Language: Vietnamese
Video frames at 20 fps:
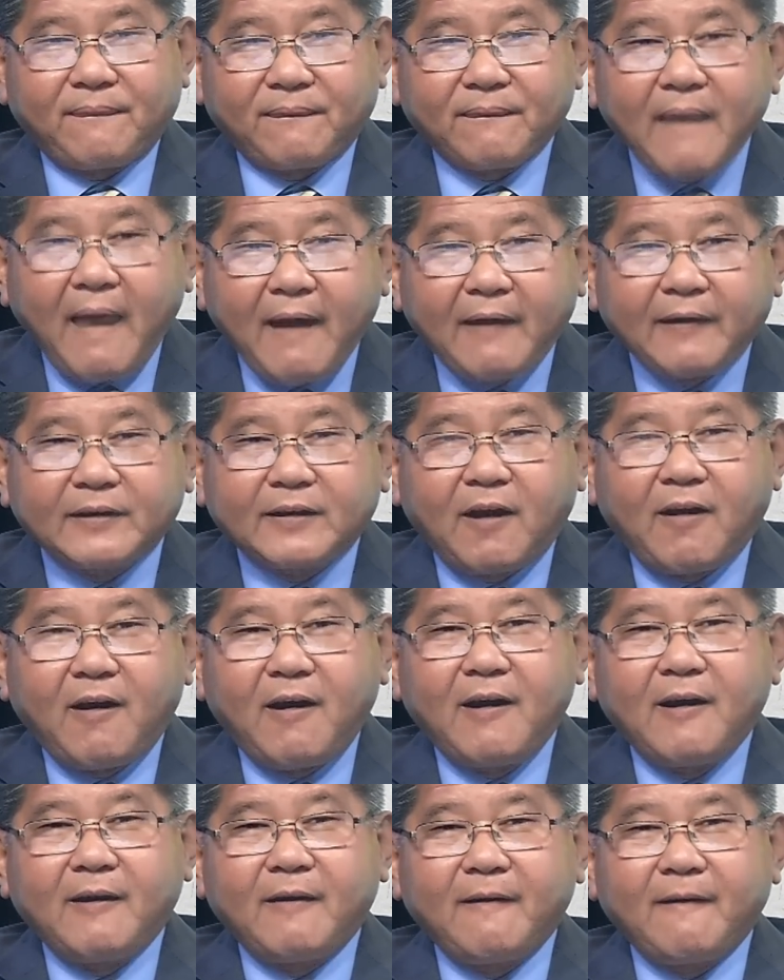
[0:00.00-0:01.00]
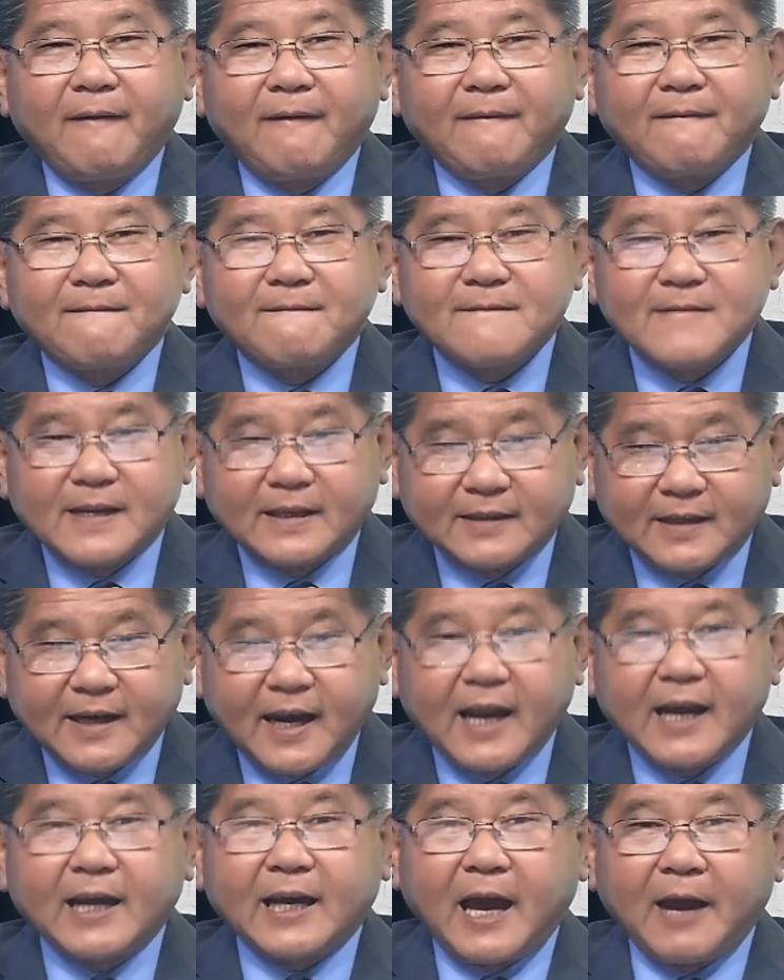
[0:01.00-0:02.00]
để cho thấy
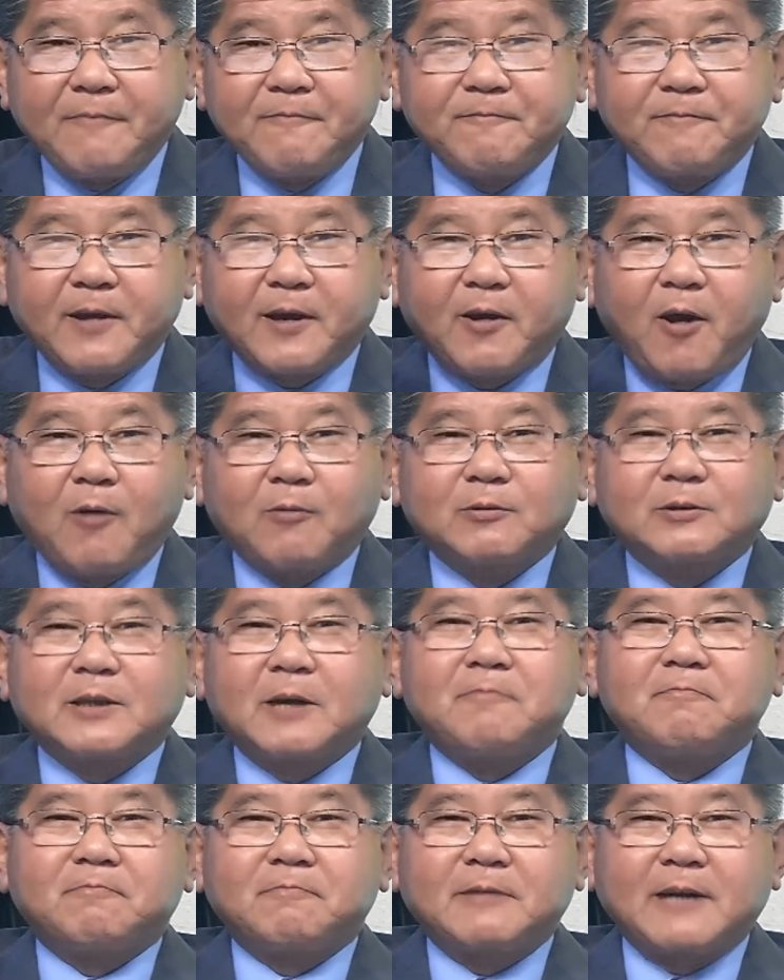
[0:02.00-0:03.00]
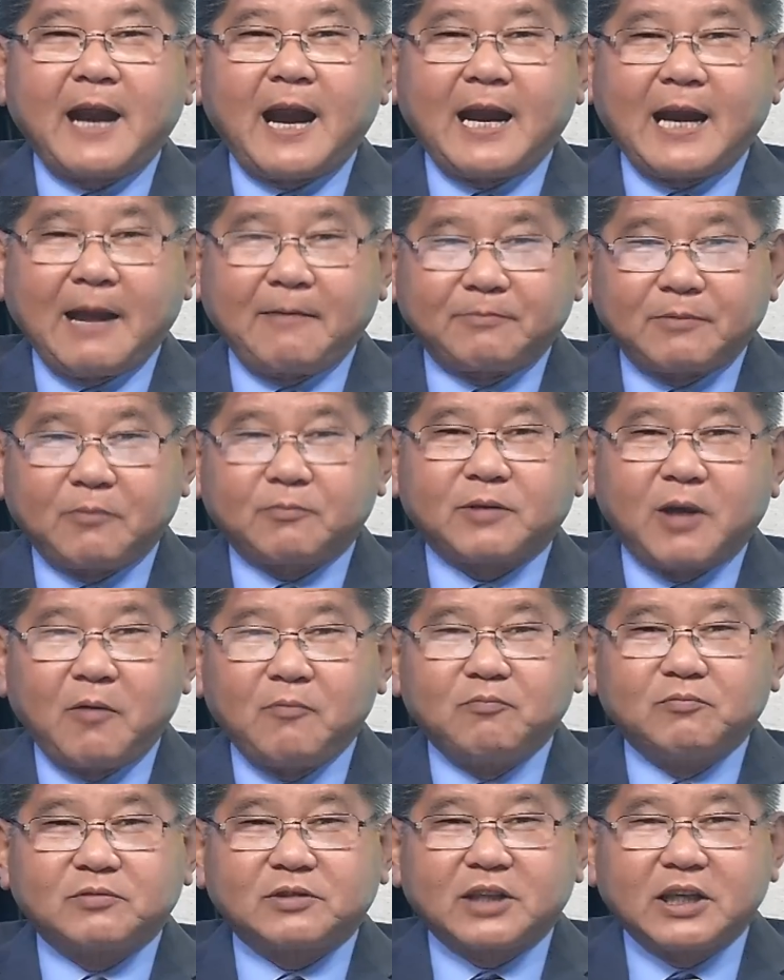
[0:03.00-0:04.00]
rằng cần phải có ông Trump ra làm tổng
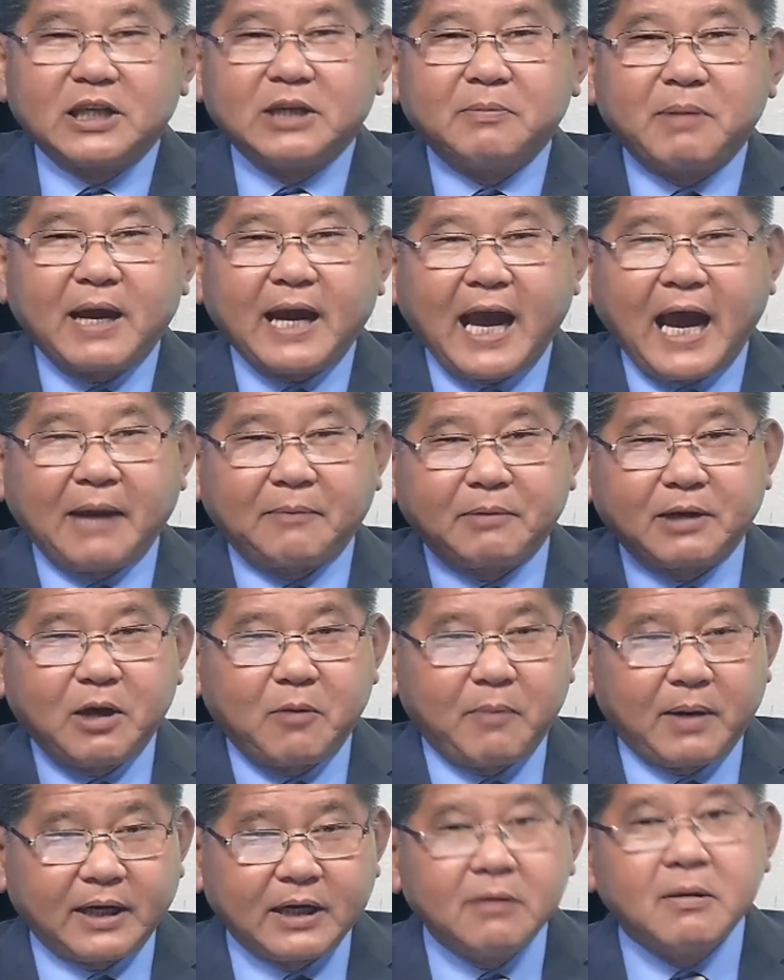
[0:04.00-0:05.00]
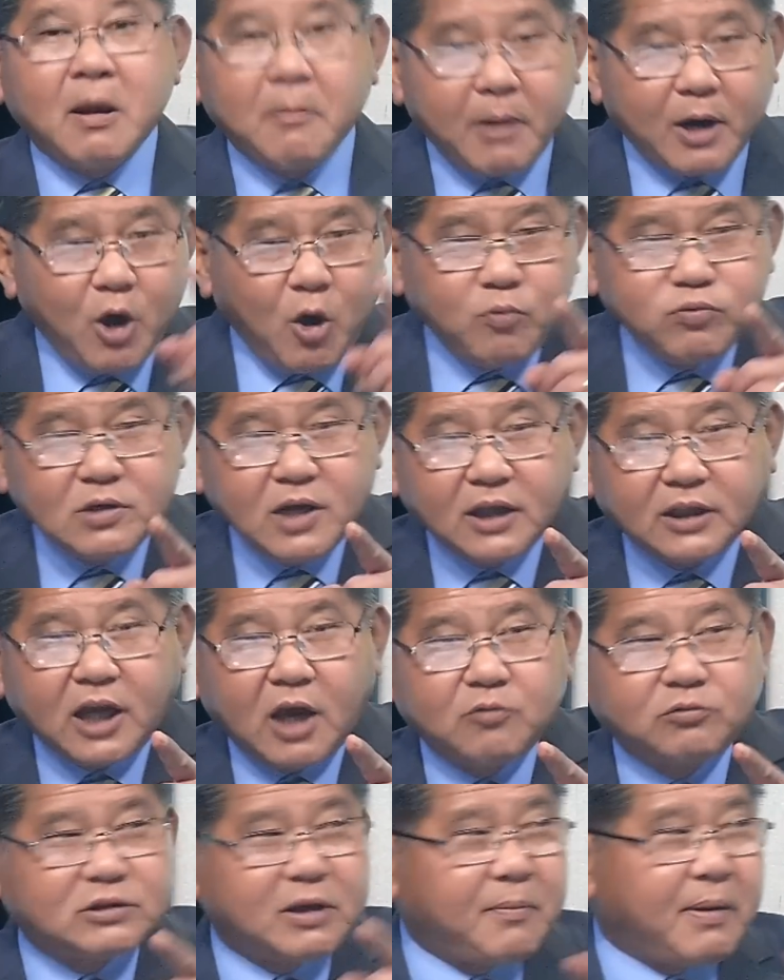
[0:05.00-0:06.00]
thống thì Bắc Hàn mới không bắn được mà đúng với
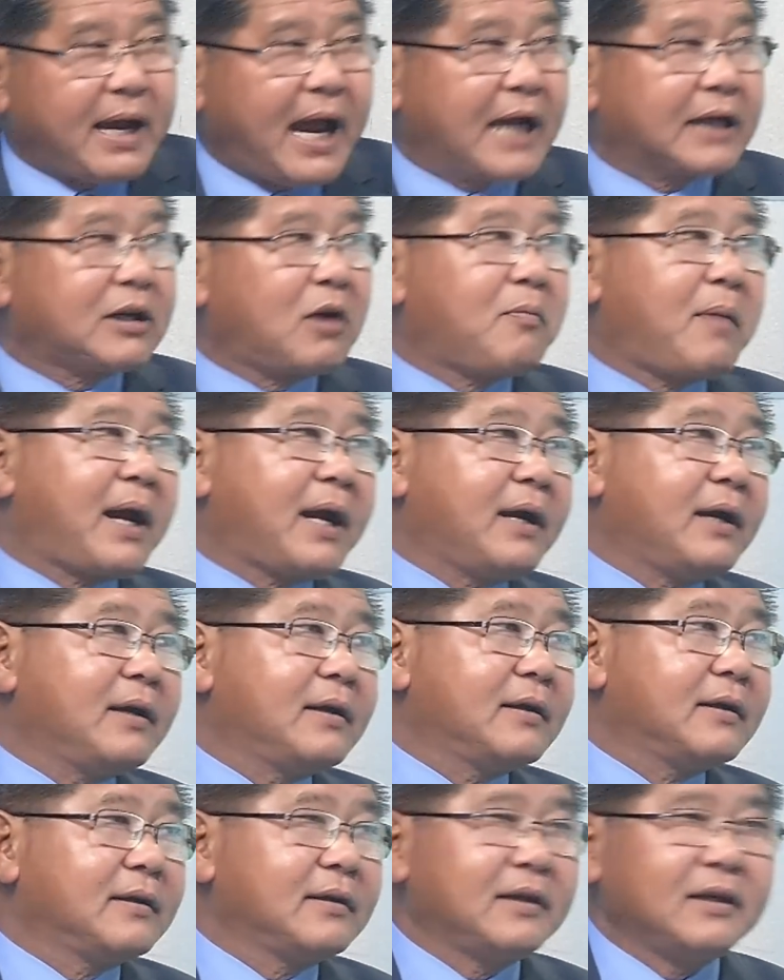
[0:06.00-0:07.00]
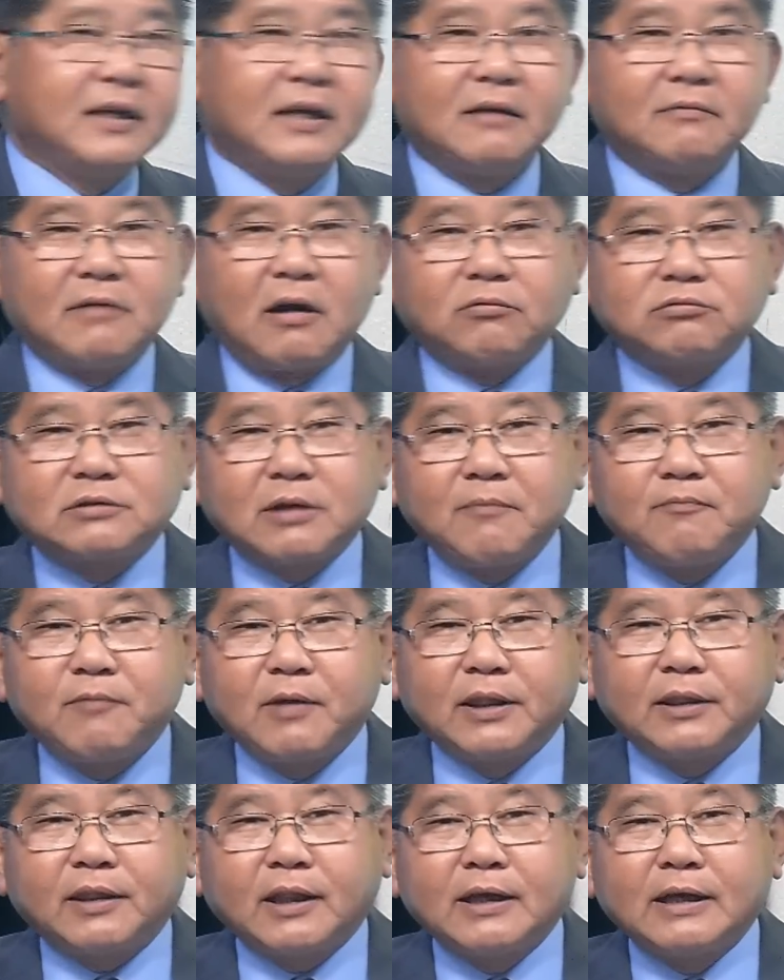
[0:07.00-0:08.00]
thời ông Trump Bắc Hàn không bắn và ông Trump
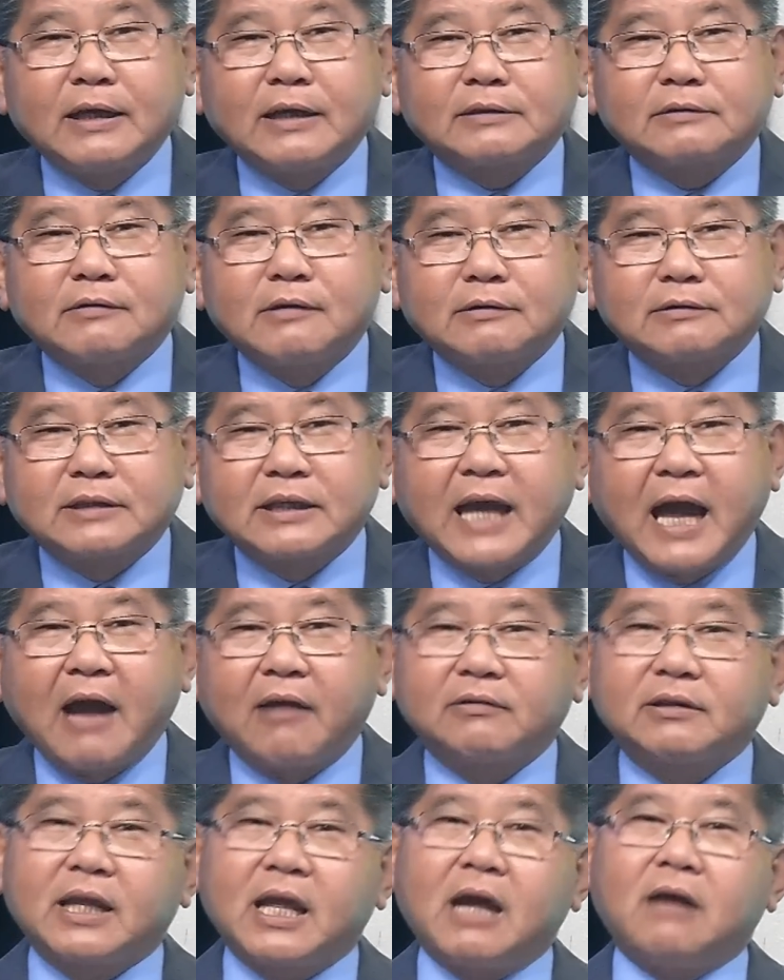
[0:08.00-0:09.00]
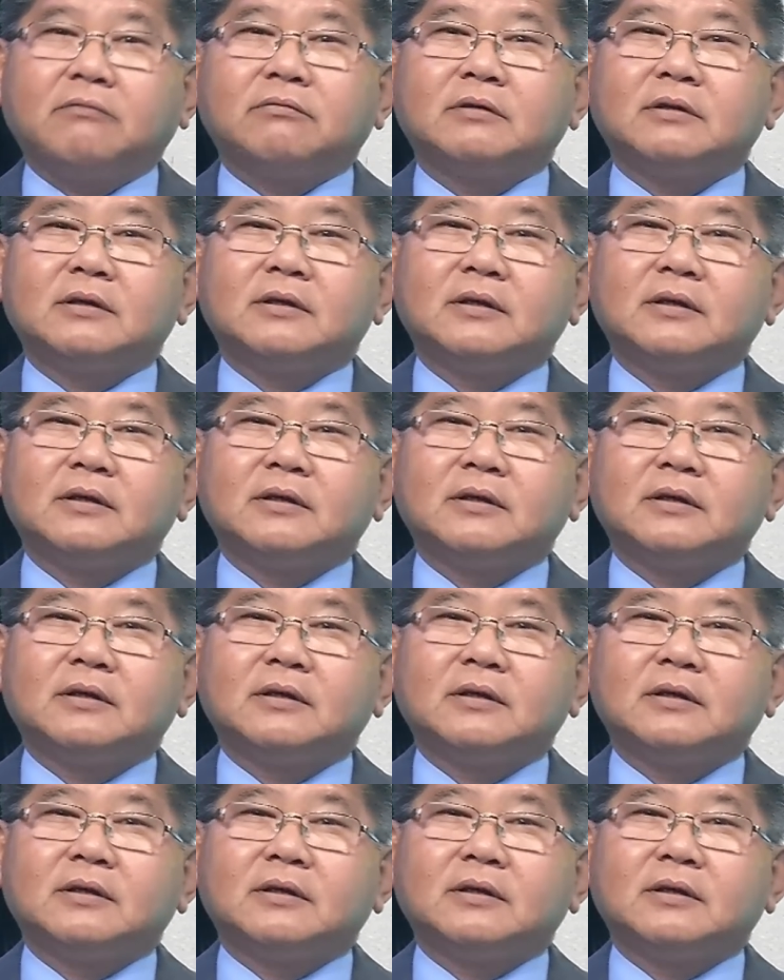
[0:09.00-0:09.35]
vẫn tự thường tự hào thấy không